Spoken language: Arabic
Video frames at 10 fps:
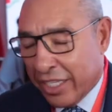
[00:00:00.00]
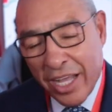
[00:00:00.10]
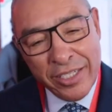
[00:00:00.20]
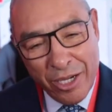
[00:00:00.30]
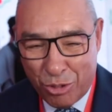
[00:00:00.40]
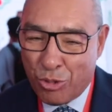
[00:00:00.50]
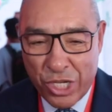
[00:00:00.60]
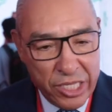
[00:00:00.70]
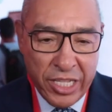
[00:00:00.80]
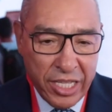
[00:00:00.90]
الى ان يكونوا
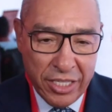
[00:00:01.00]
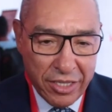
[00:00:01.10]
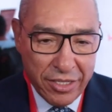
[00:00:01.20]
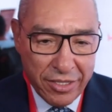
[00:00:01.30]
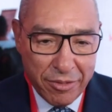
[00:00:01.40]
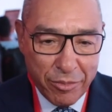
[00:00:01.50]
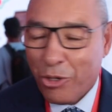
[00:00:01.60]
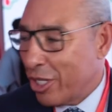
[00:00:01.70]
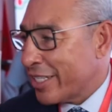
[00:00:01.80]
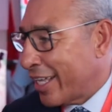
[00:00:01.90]
جديين
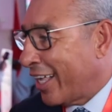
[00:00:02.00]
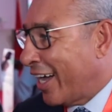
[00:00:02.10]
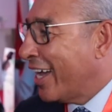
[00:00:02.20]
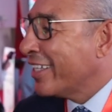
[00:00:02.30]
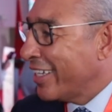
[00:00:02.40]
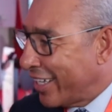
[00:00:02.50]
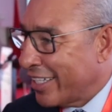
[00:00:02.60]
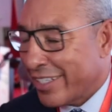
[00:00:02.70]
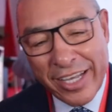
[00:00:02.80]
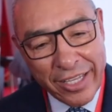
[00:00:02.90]
كل صراحه هذه هي
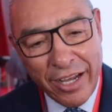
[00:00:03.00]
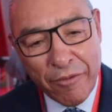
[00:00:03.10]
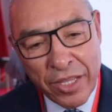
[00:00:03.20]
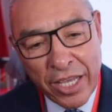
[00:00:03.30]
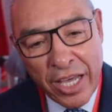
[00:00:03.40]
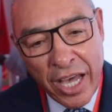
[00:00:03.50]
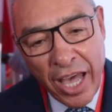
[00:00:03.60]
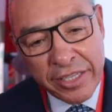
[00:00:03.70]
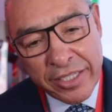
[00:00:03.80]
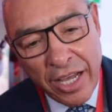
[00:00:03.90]
الرساله
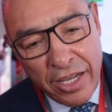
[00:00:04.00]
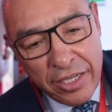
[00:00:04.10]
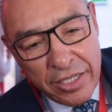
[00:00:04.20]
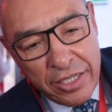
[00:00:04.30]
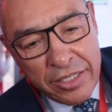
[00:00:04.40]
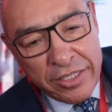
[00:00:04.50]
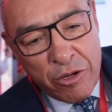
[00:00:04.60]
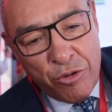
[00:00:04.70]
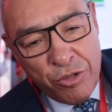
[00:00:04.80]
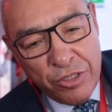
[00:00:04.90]
حتى
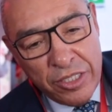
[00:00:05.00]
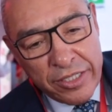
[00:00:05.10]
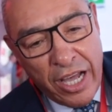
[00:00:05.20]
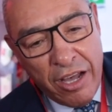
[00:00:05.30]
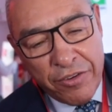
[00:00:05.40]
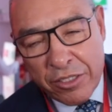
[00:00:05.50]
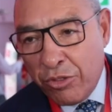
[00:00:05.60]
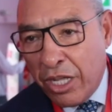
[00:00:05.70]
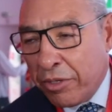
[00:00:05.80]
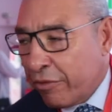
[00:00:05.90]
تكون
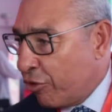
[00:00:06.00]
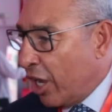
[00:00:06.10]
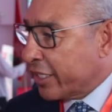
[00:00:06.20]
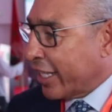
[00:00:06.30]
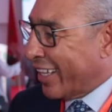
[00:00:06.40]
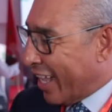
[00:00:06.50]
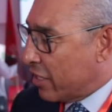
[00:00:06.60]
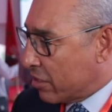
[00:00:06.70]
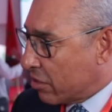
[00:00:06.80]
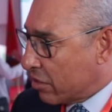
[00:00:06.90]
صحافتنا مرفوعة
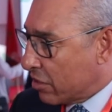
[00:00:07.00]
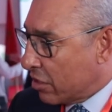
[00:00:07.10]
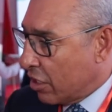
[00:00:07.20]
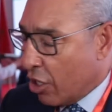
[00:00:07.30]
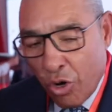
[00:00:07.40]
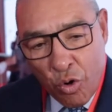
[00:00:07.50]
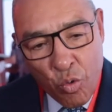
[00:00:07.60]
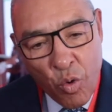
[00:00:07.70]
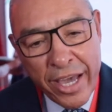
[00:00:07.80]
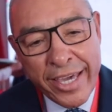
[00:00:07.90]
الرأس
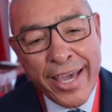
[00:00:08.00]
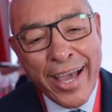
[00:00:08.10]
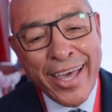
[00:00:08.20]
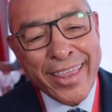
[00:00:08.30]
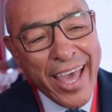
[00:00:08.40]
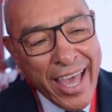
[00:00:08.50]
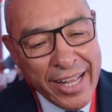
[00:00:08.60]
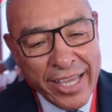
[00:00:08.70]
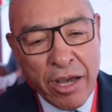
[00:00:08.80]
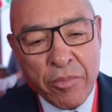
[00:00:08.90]
وهي كذلك